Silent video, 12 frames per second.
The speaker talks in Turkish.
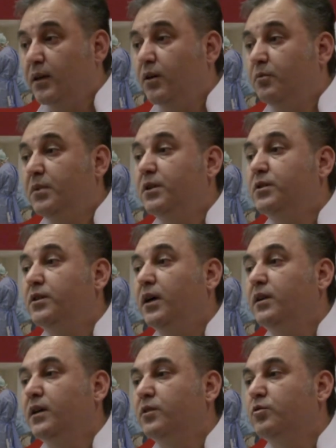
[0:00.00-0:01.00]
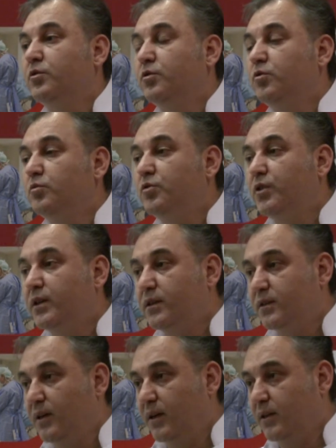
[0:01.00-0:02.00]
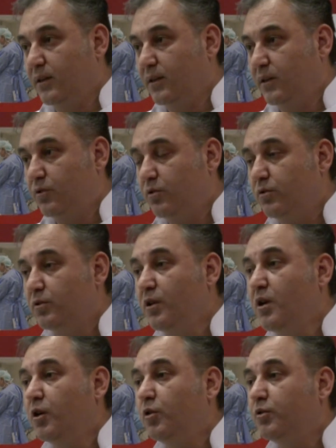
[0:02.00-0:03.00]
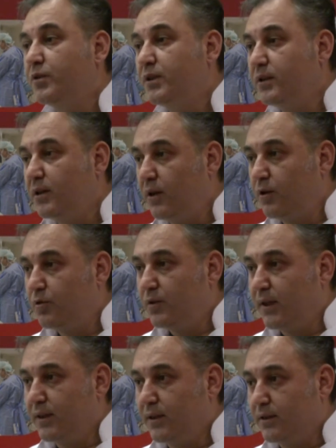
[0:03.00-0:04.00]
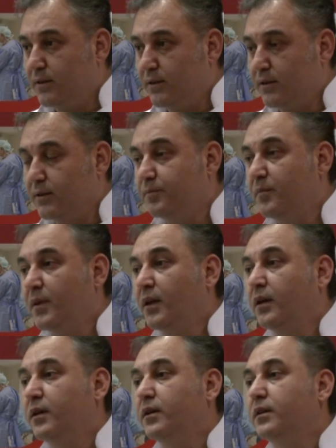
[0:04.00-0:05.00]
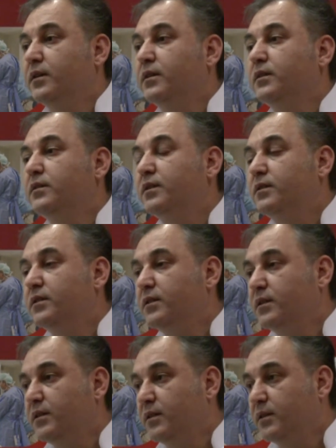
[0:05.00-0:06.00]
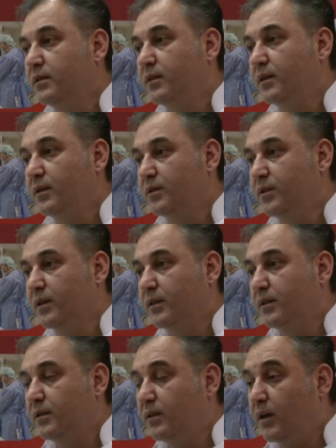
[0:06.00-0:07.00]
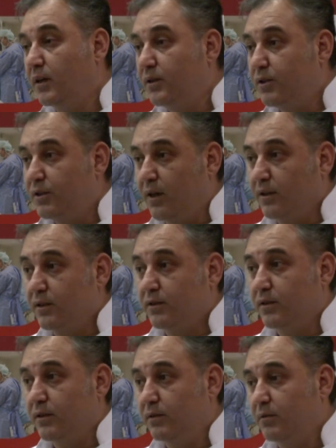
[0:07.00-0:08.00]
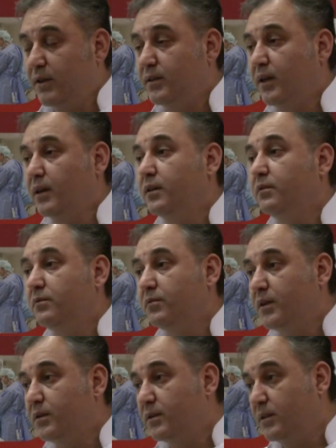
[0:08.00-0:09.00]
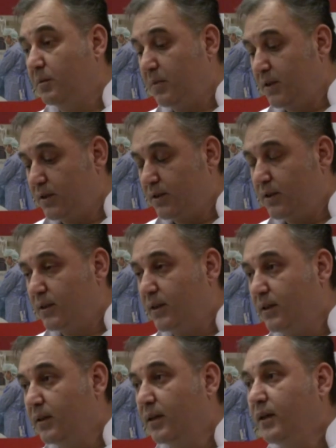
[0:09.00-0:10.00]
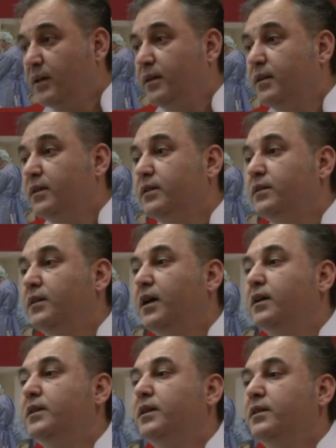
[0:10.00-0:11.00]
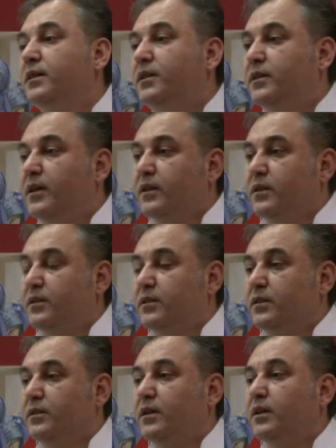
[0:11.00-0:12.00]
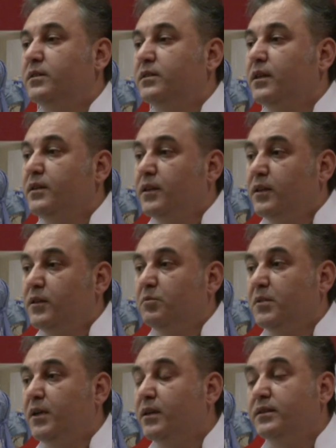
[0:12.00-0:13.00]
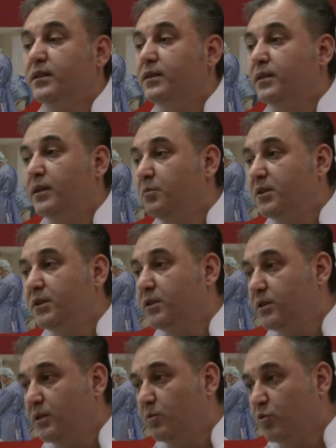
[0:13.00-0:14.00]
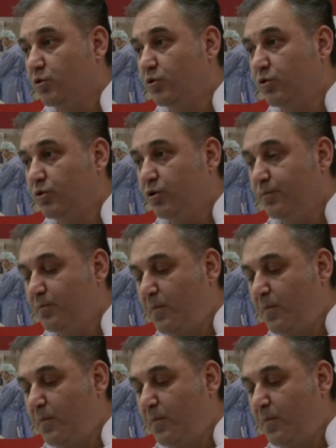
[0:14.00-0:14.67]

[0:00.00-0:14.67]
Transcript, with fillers: Birinci aydan sonra yumuşak gıdalara geçiyoruz. Onların kalori dengesini, e, nasıl e, yenileceğini, alışkanlıkları vesaire ve zaman içinde de e, yağdan ne kadar gitti, kastan eridi mi, kastan erimesini istemiyoruz çünkü.